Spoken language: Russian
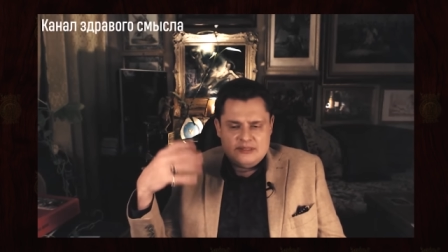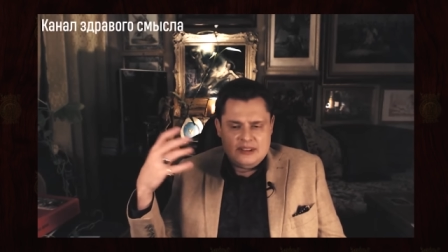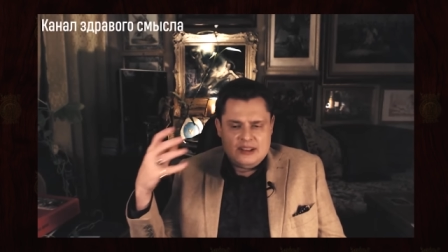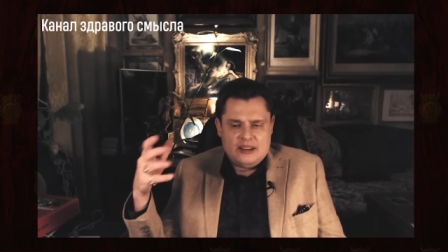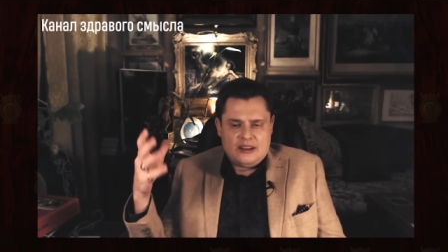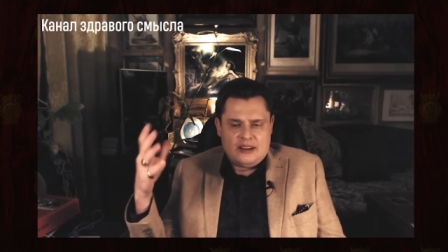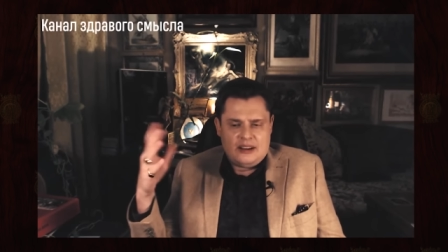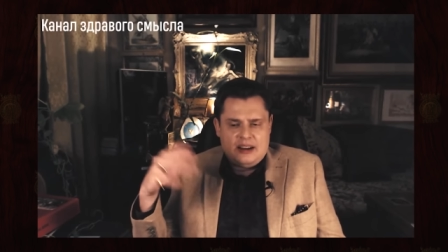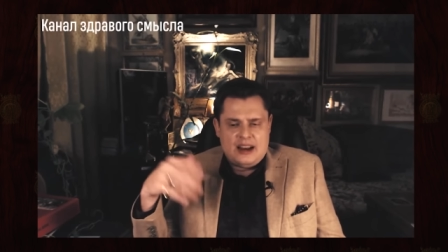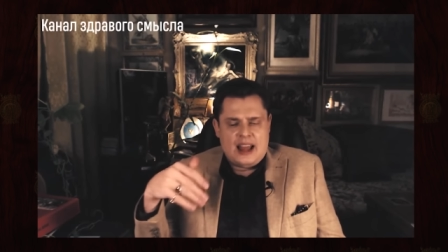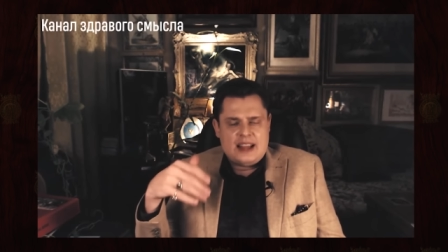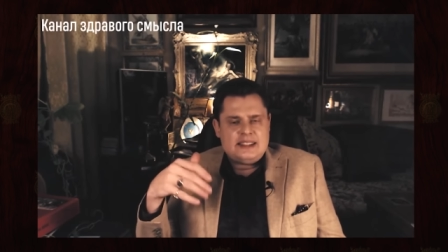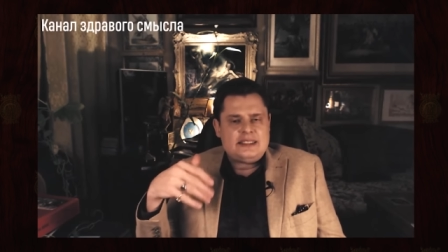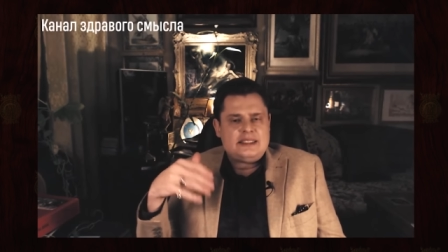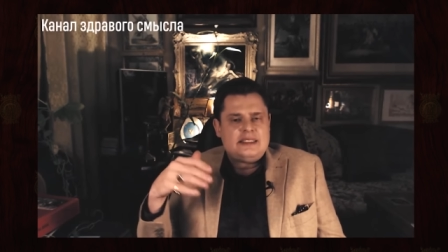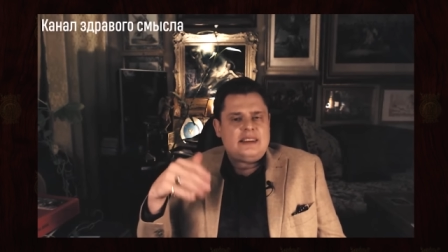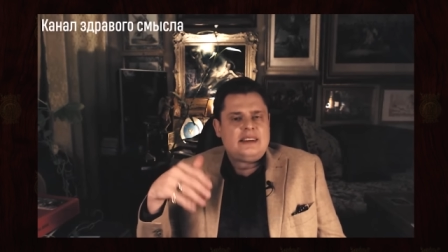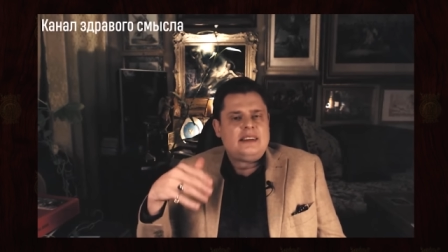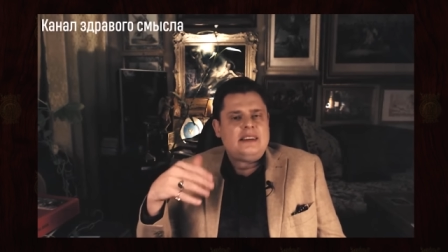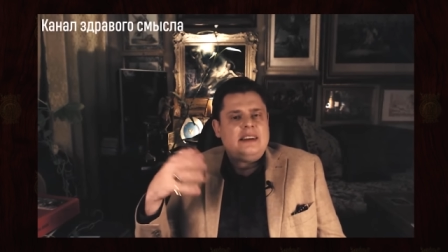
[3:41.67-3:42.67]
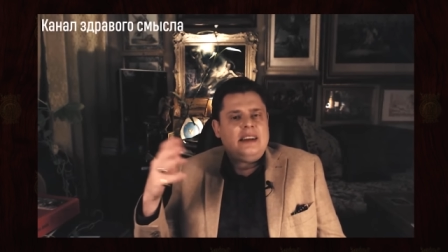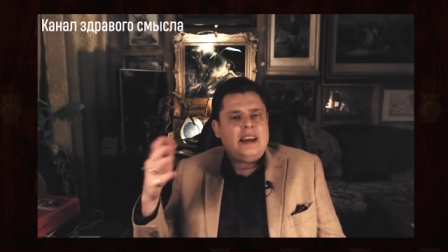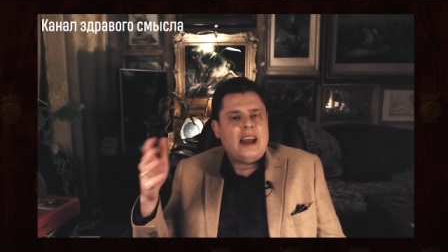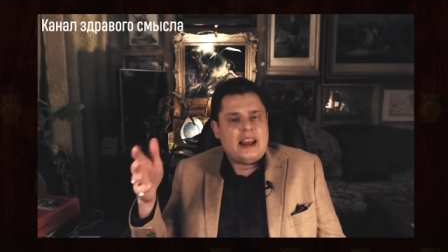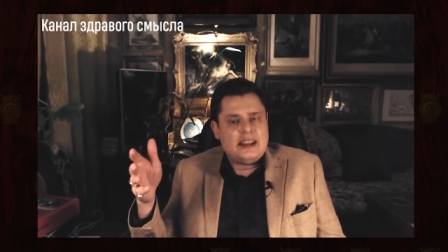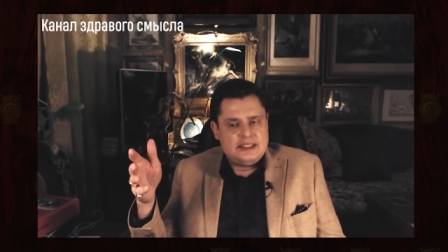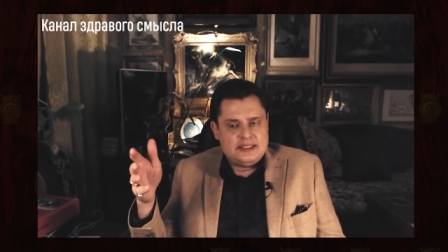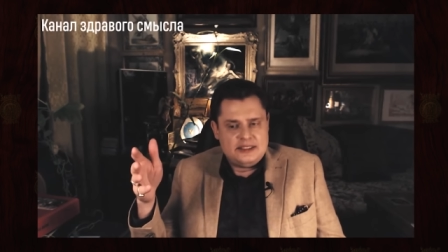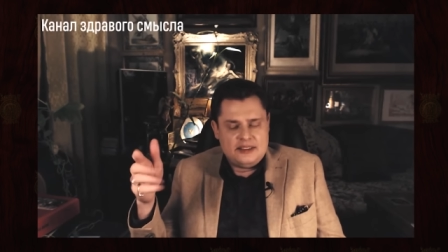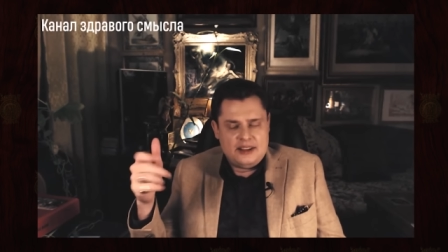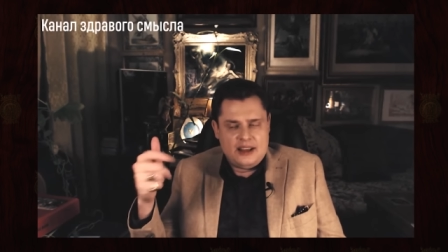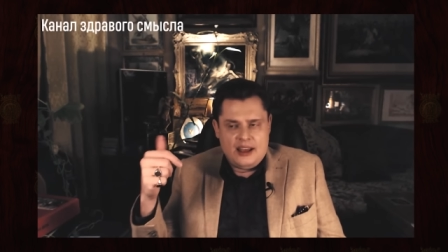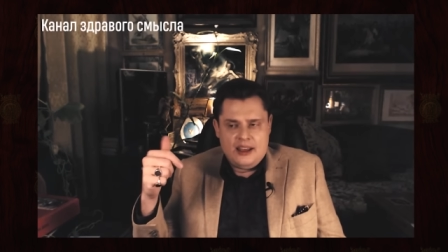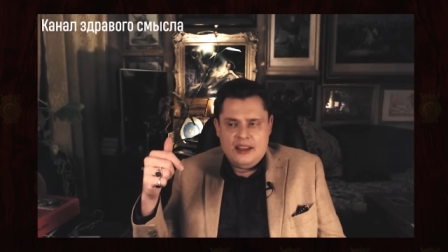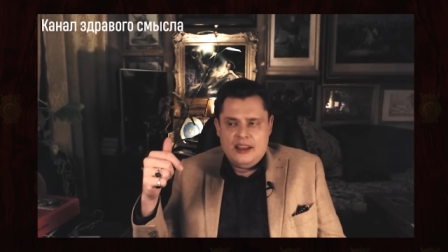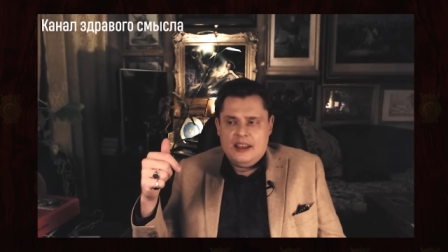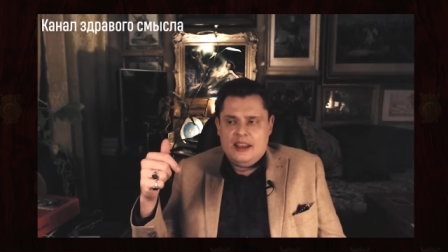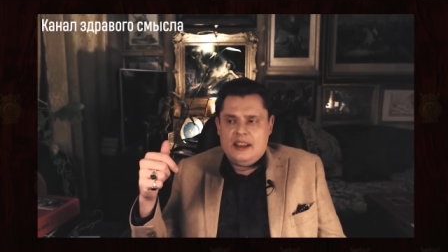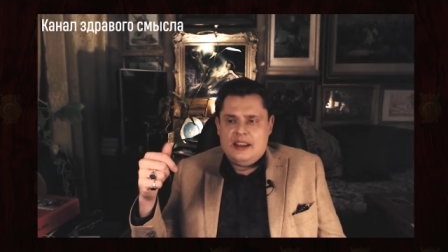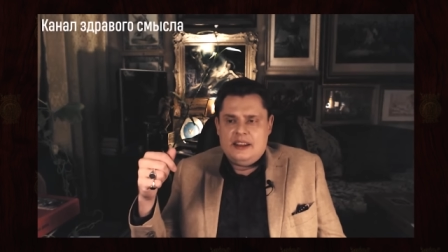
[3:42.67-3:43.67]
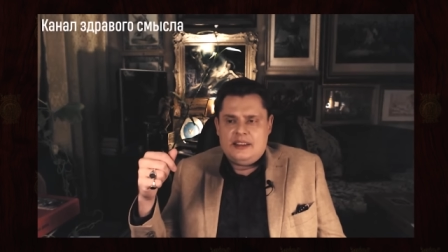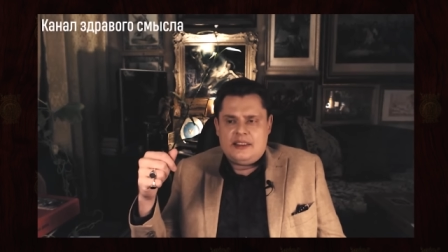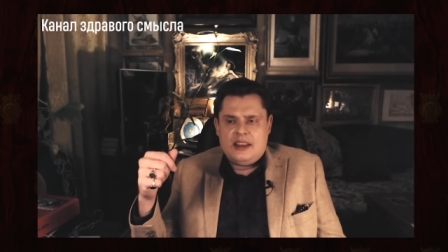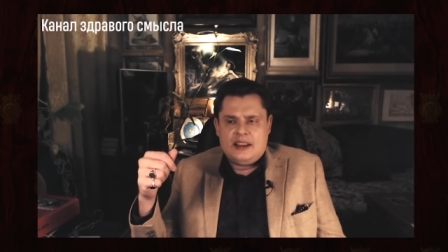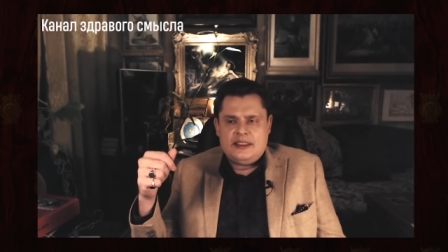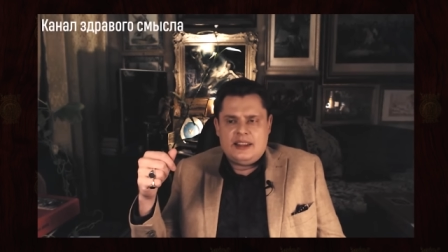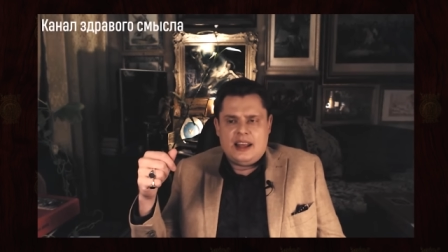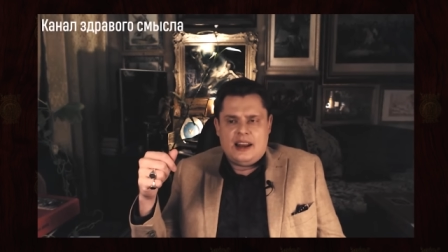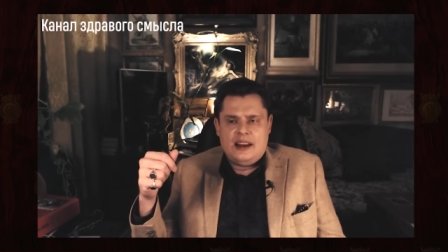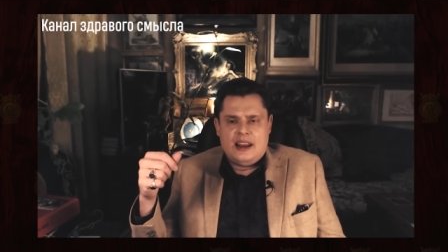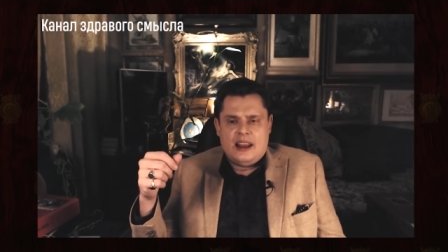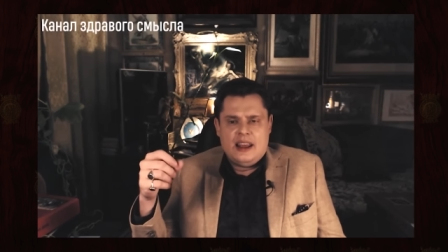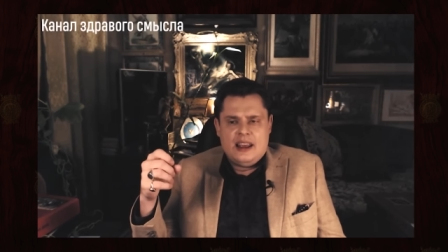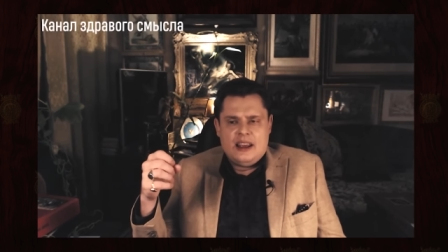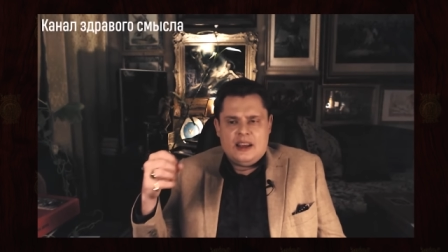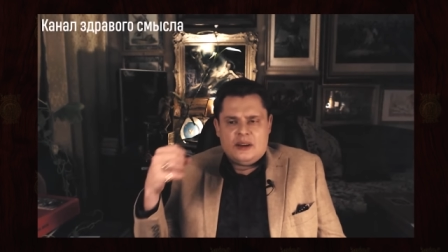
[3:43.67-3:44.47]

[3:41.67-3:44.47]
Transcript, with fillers: грязь к грязи, да, и так далее.